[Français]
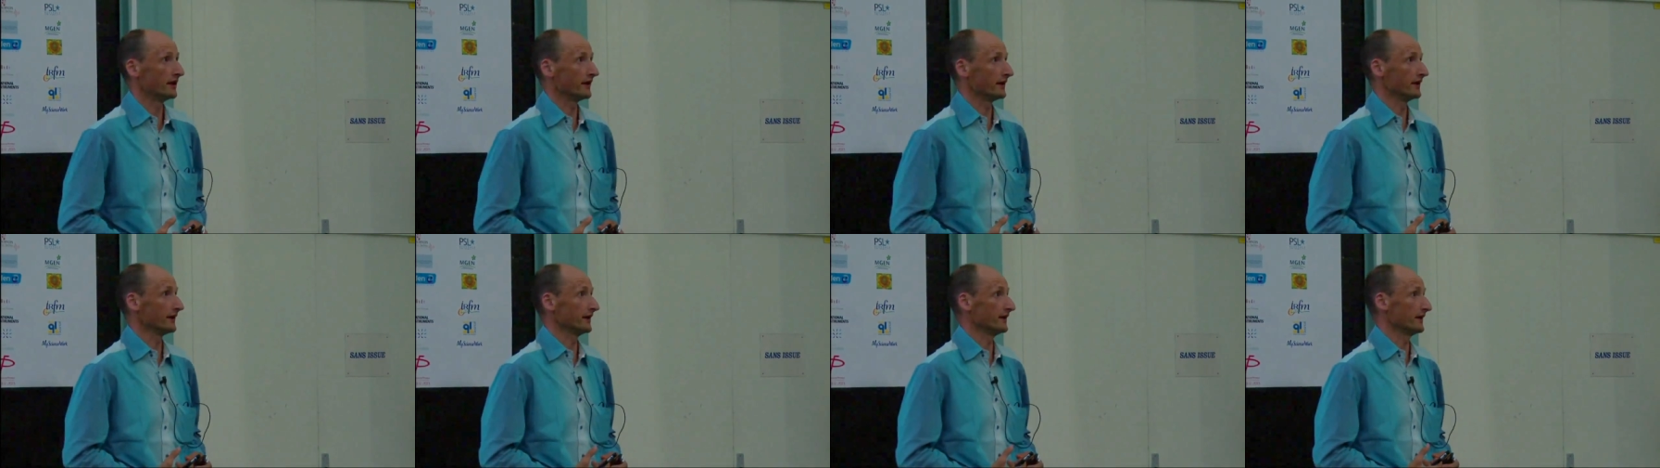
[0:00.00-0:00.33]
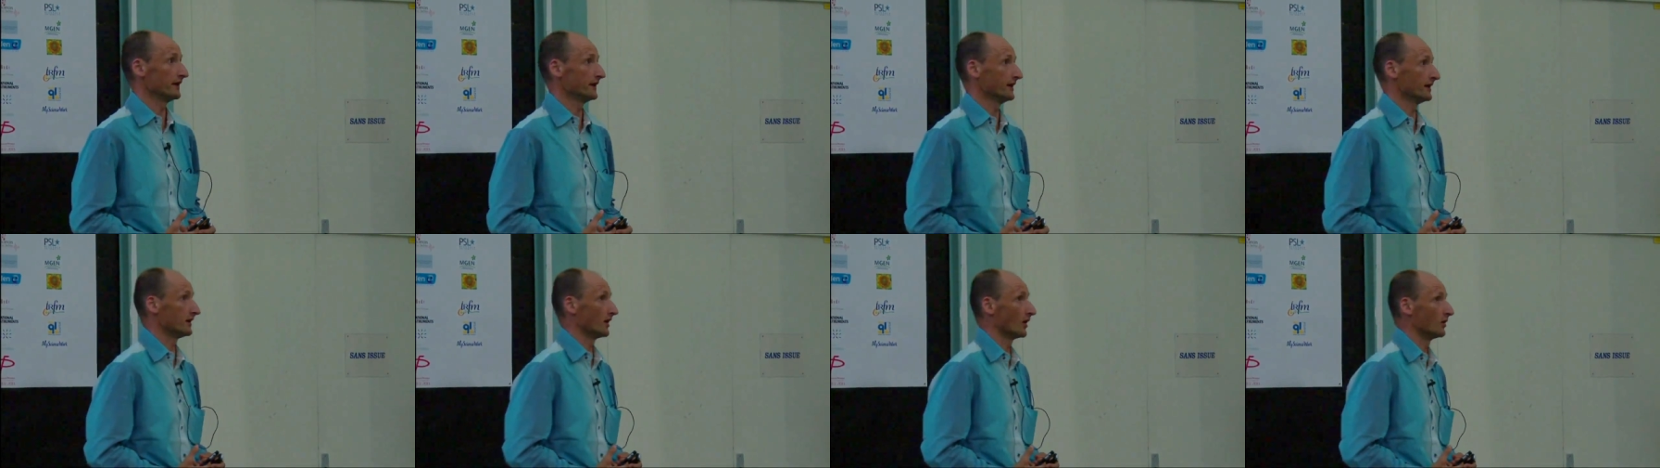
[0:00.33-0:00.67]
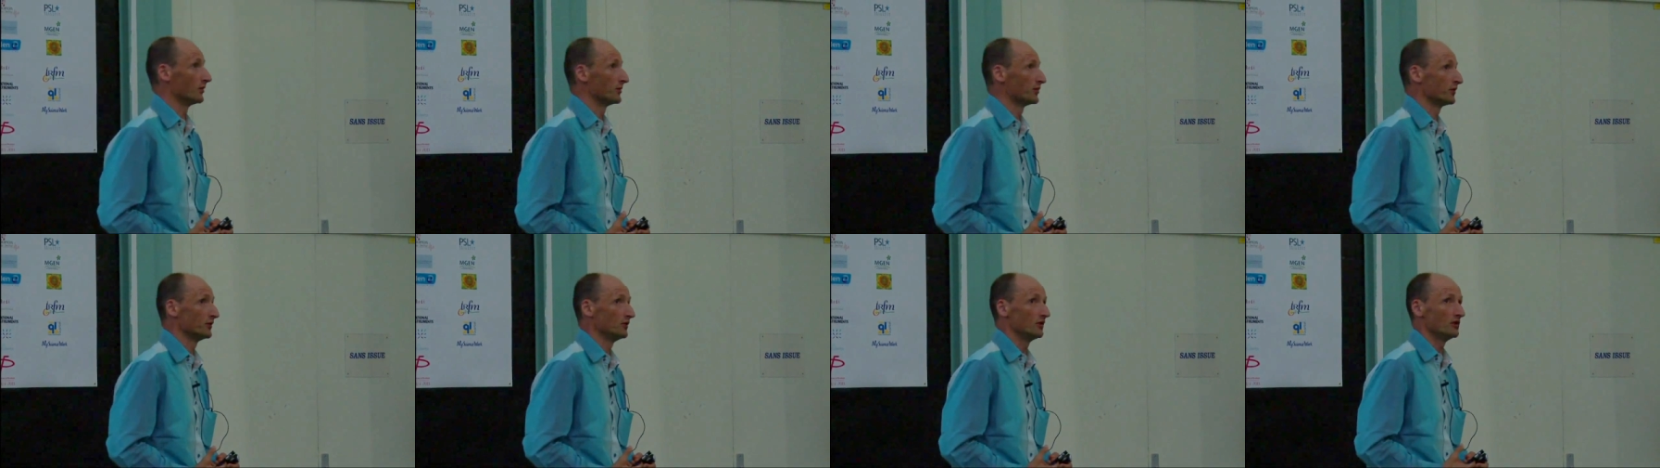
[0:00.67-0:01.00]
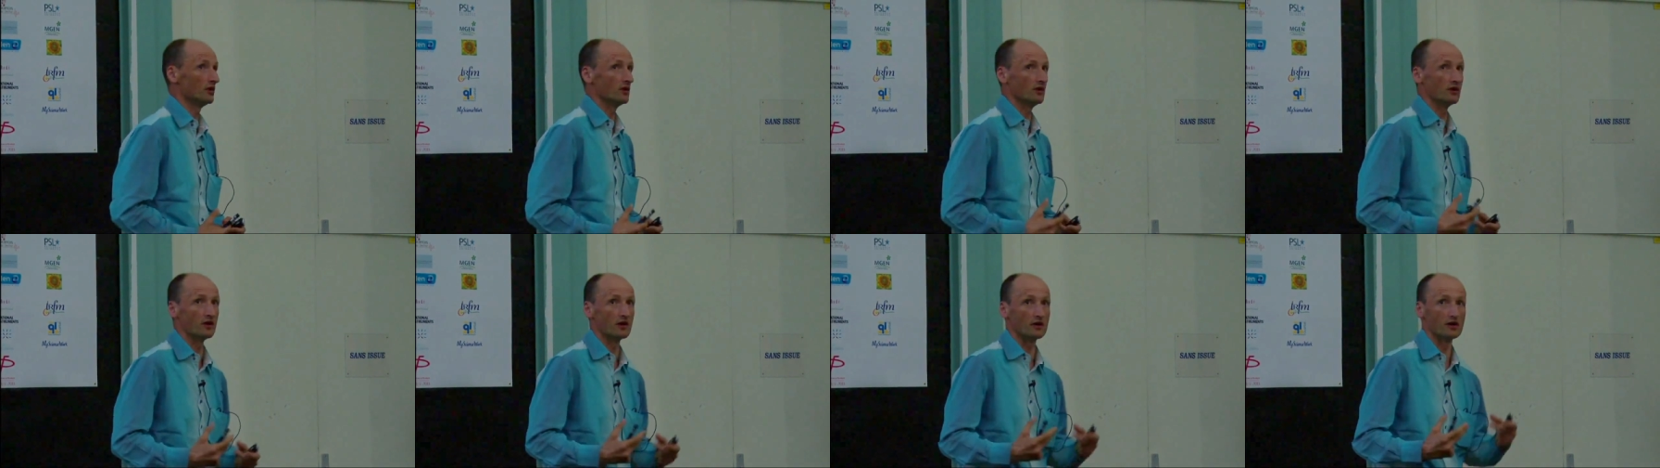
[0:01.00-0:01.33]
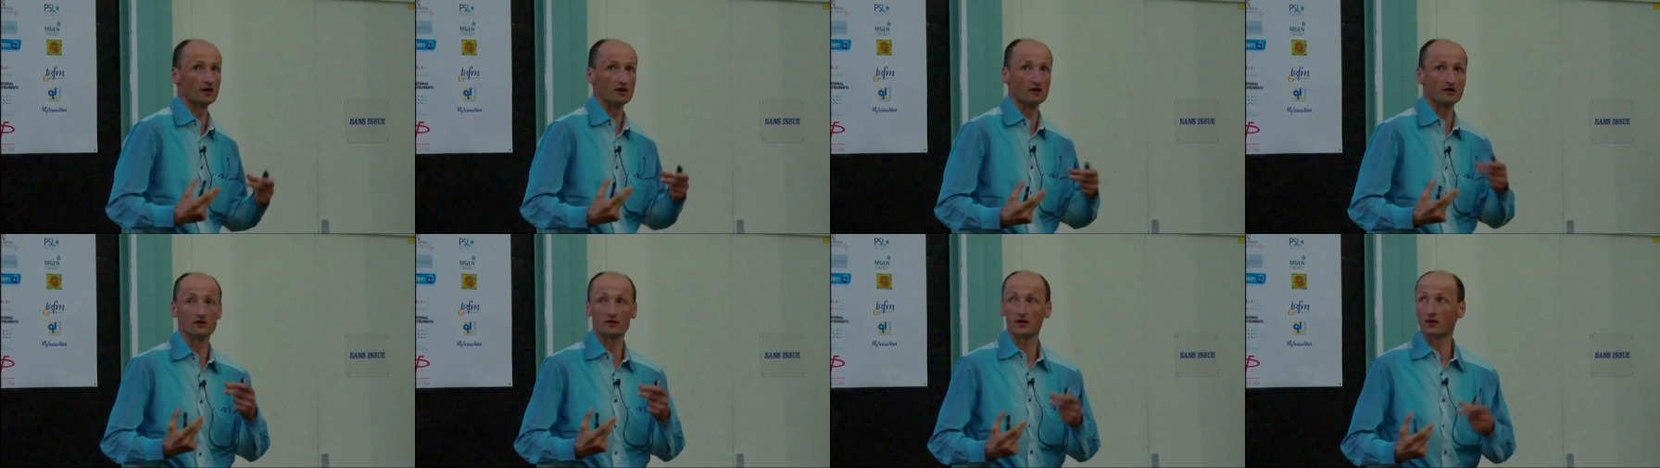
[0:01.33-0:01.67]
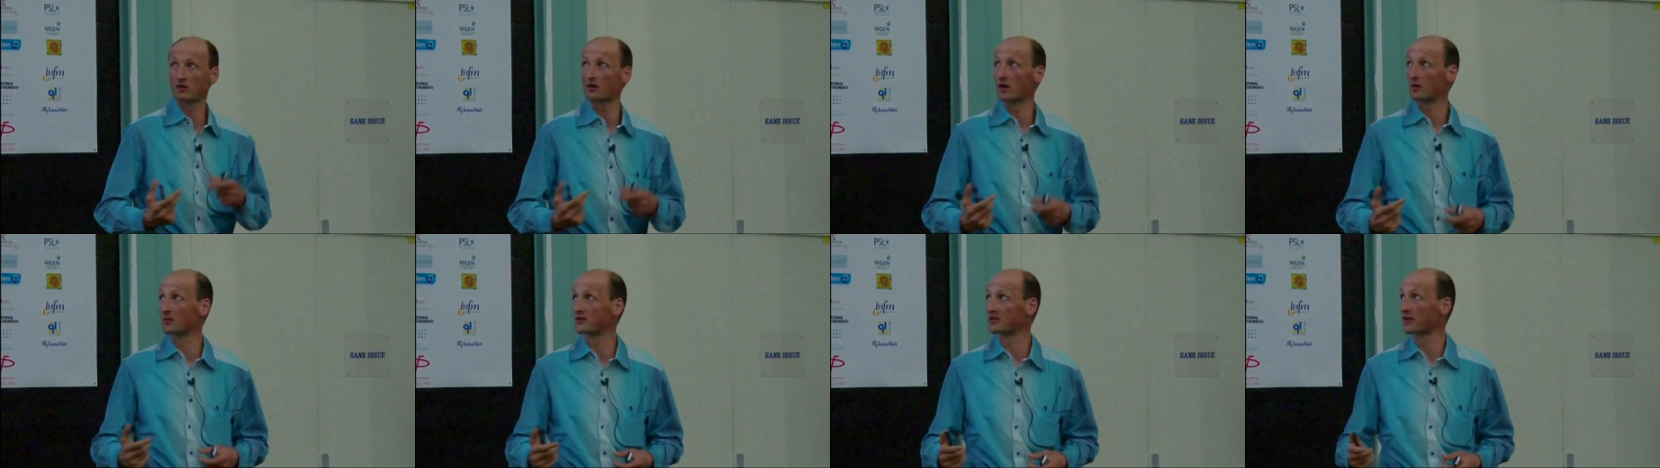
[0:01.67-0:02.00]
et on peut
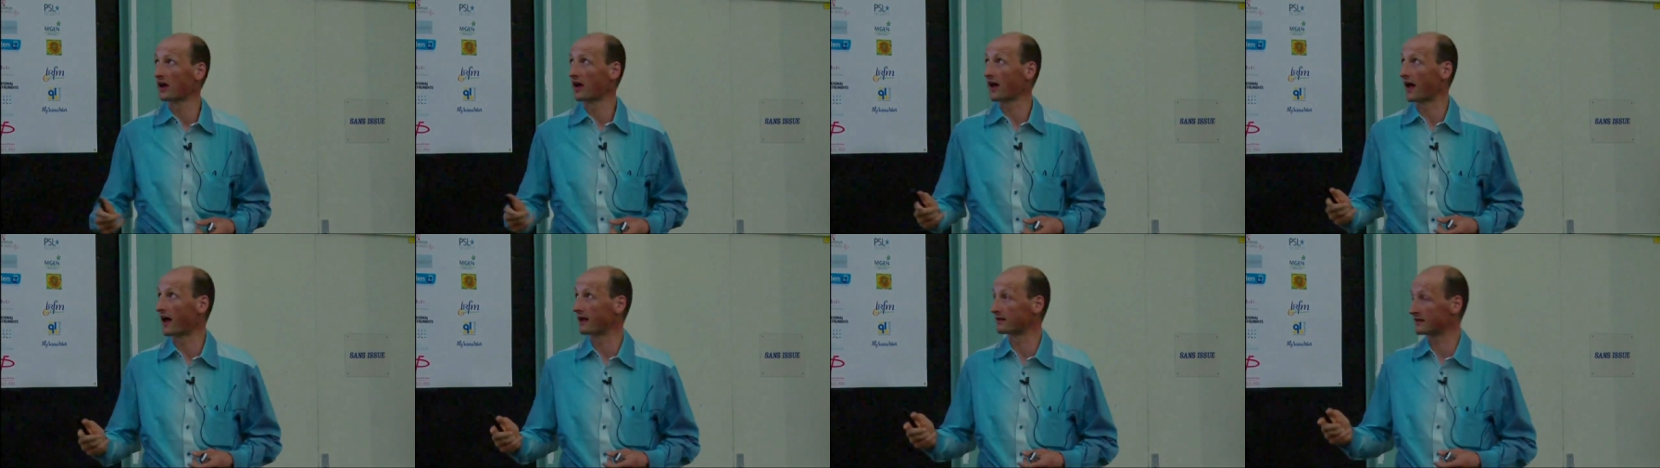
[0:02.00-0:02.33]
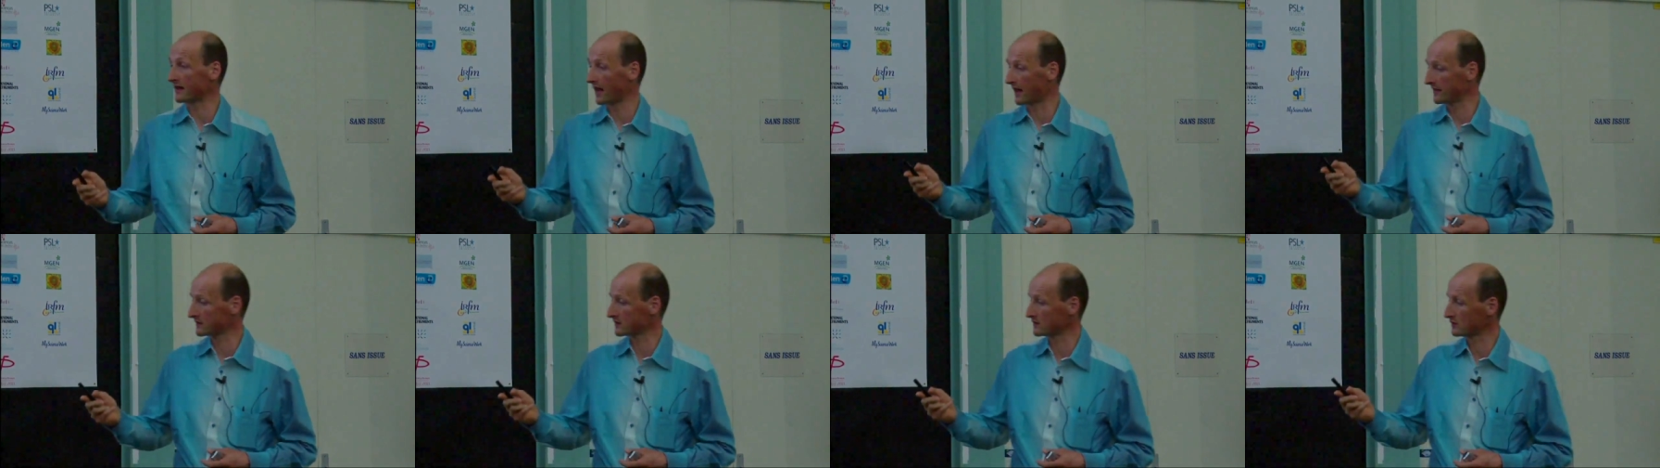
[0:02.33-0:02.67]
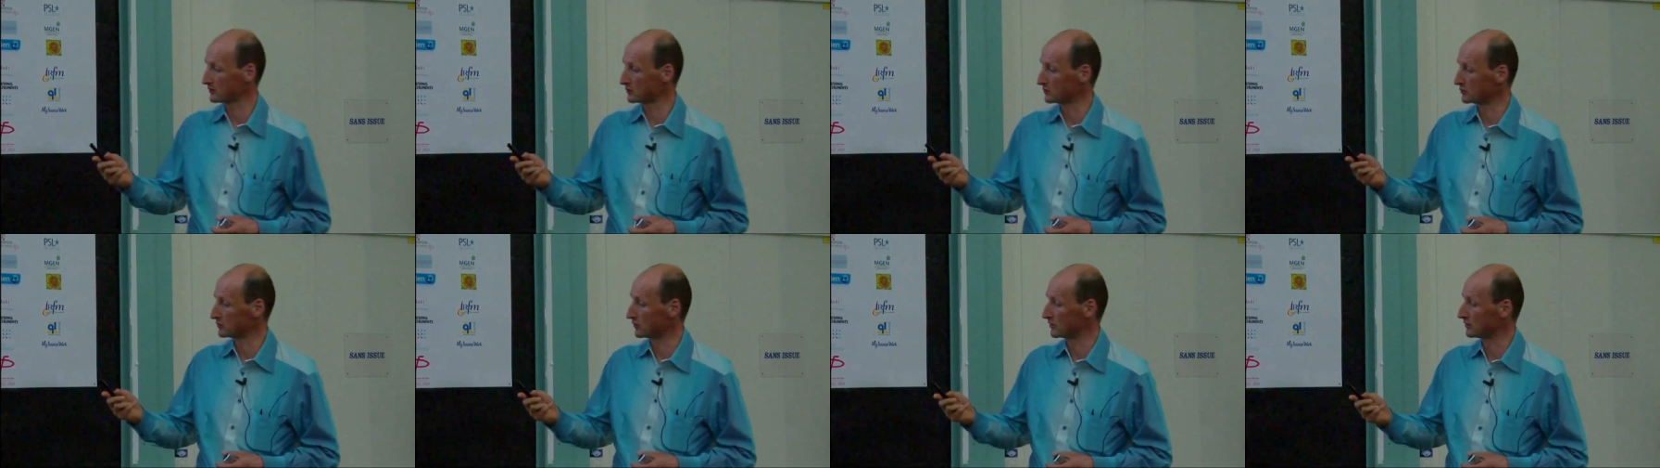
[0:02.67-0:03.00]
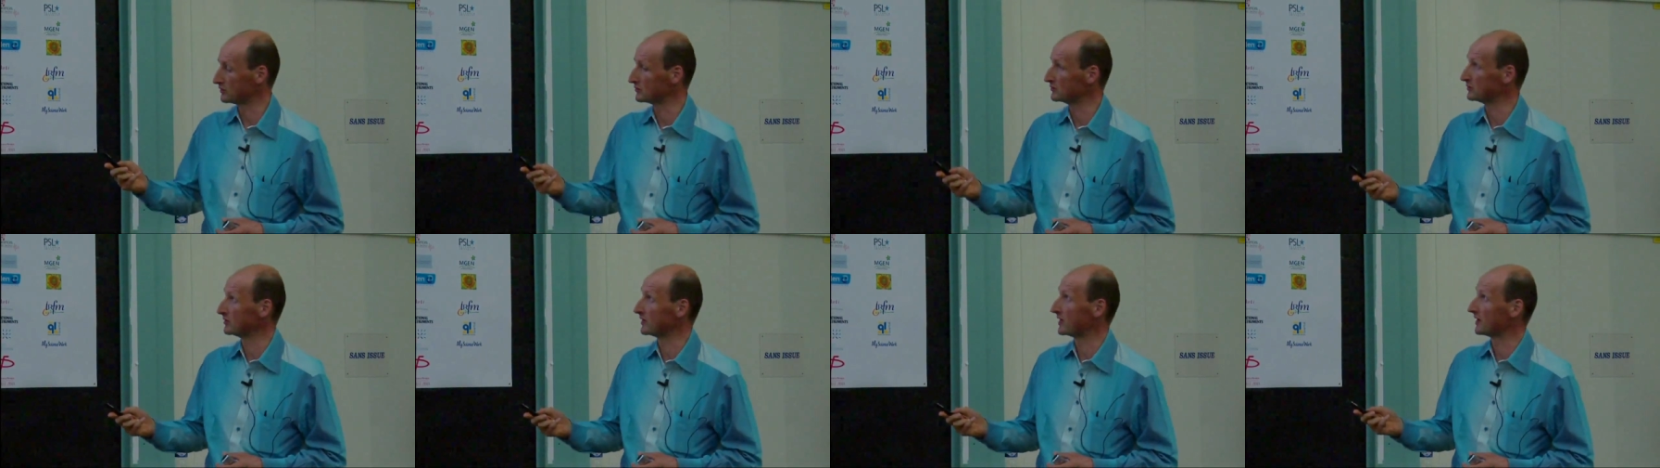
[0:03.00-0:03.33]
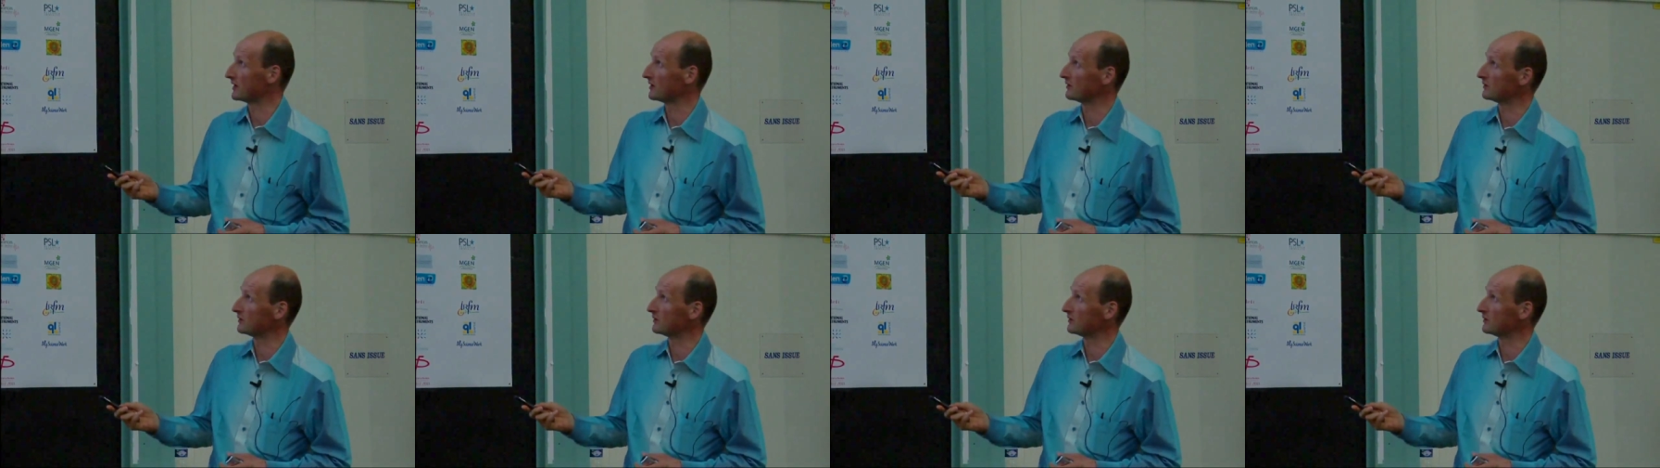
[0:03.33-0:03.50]
comme ça atteindre ou,